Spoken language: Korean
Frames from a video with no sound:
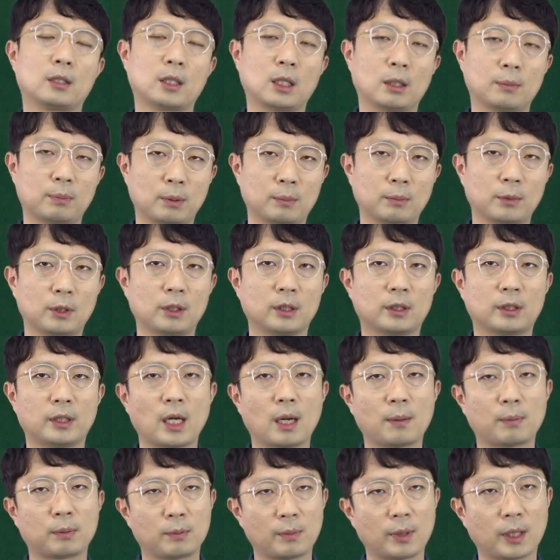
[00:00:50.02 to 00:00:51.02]
식품을
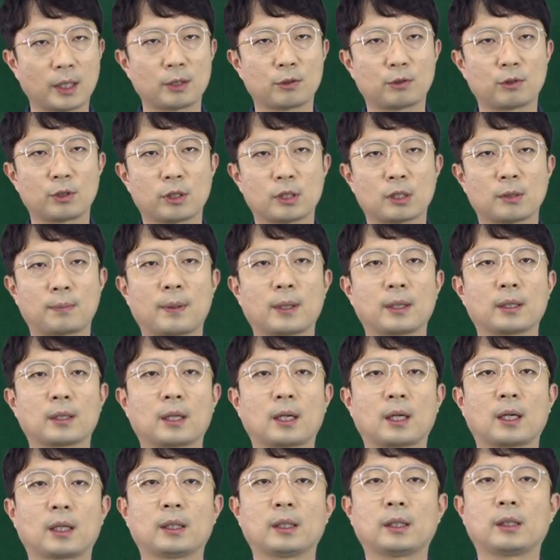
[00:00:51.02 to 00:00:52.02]
의약품의 기준에서
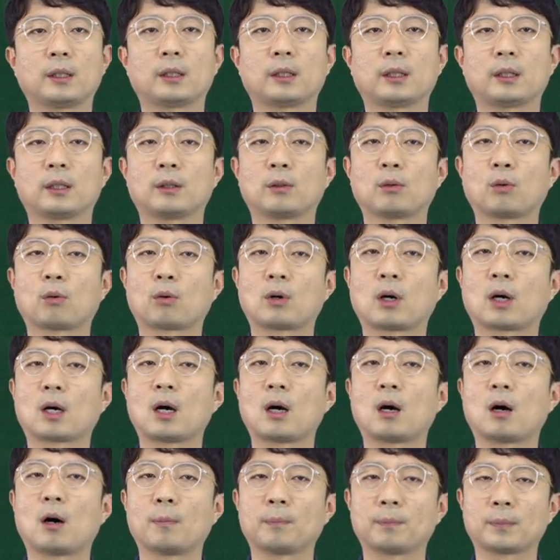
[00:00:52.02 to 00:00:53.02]
판단하니
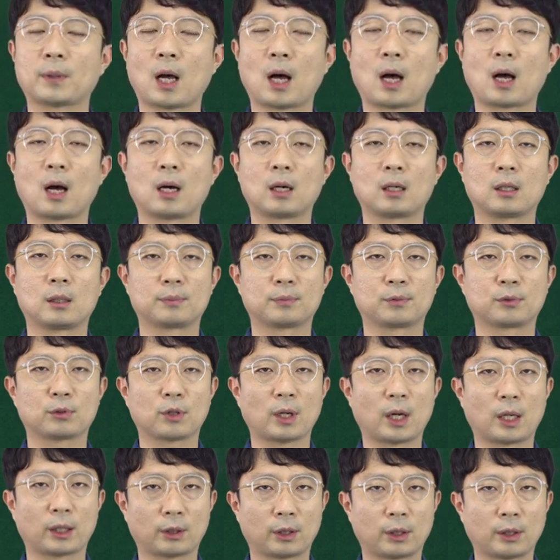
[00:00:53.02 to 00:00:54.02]
효과가 없다,
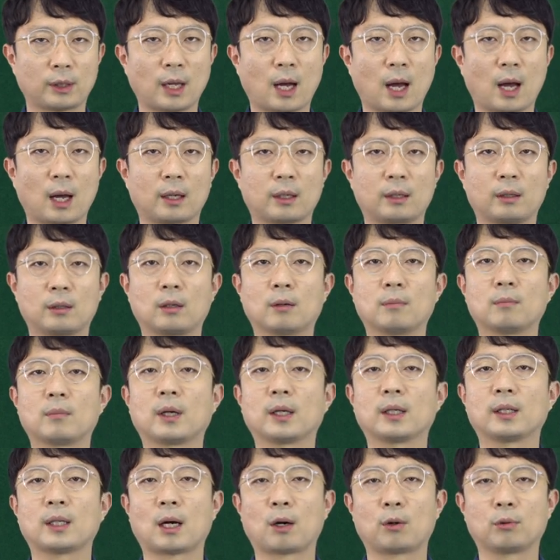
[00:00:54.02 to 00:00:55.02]
흡수가 안 된다, 이런
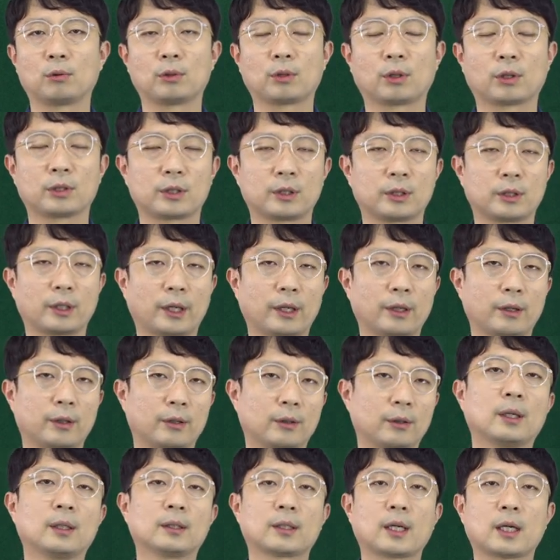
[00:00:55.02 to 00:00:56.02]
말이 나오는
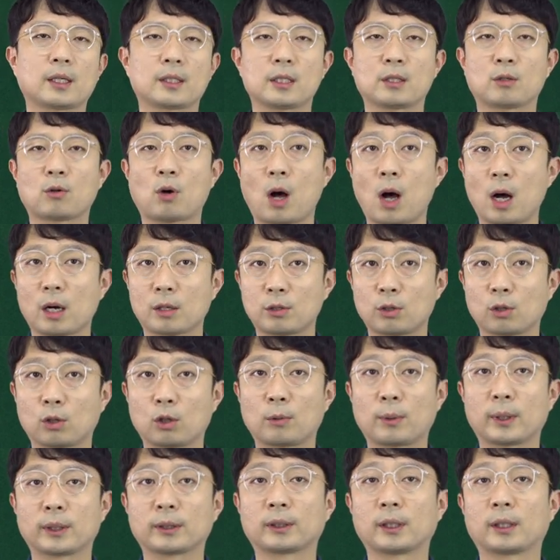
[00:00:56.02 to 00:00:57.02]
것인데요. 사실
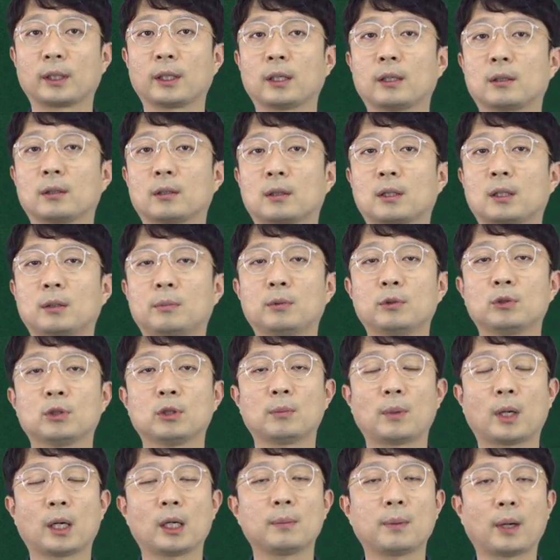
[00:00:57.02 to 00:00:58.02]
과학적으로 봤을 때는
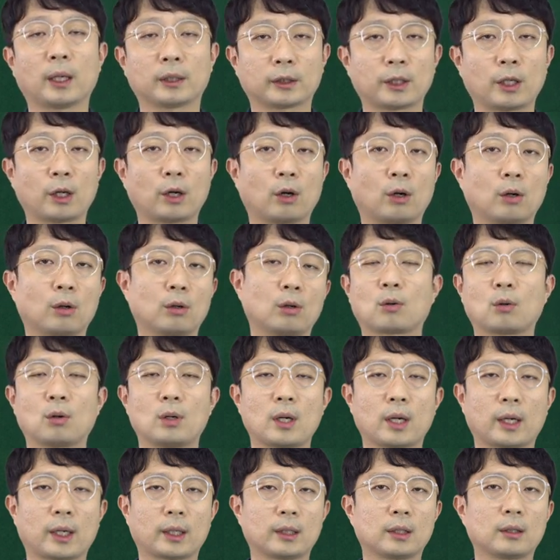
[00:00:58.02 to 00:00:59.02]
그분들 말이 맞아요.
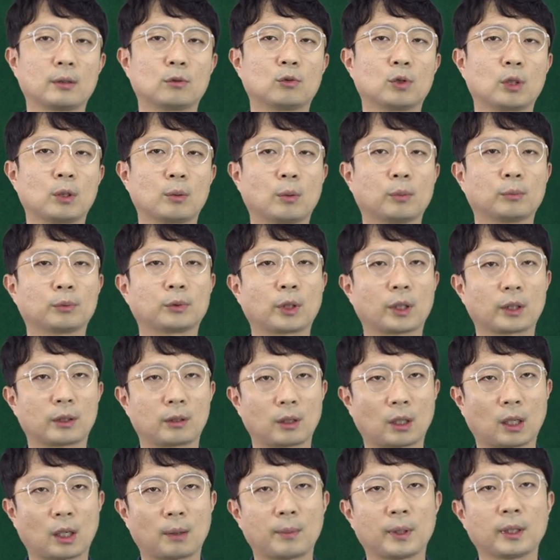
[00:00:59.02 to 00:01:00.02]
콜라겐은 우리 몸속에
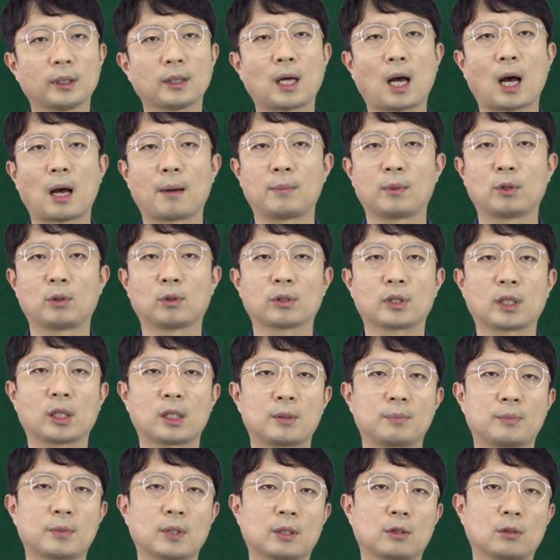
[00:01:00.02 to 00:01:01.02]
들어가면
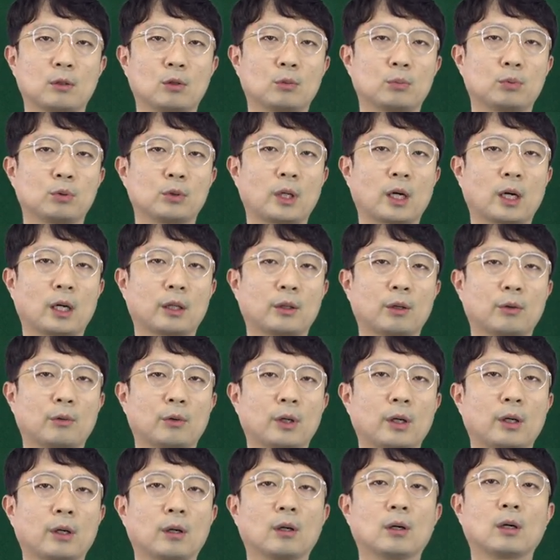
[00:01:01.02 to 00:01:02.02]
아미노산 입자들로 분해가
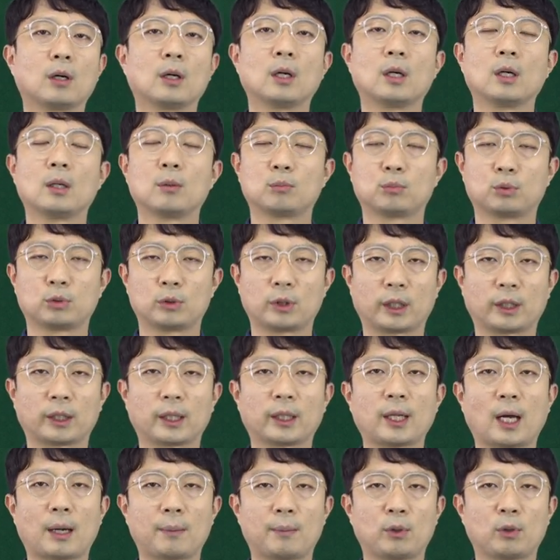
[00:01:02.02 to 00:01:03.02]
되고요.
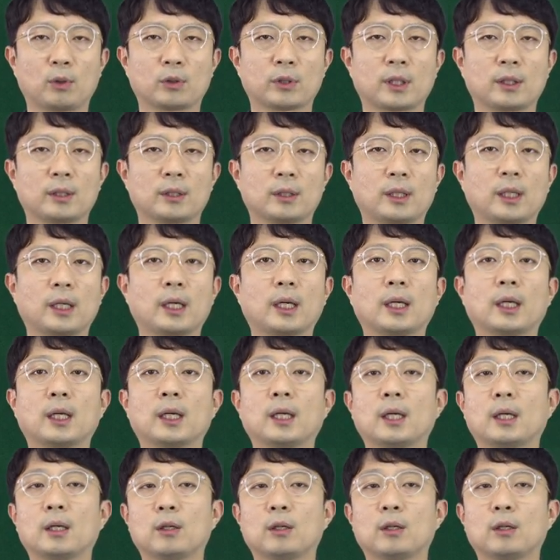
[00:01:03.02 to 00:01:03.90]
분해된 아미노산들이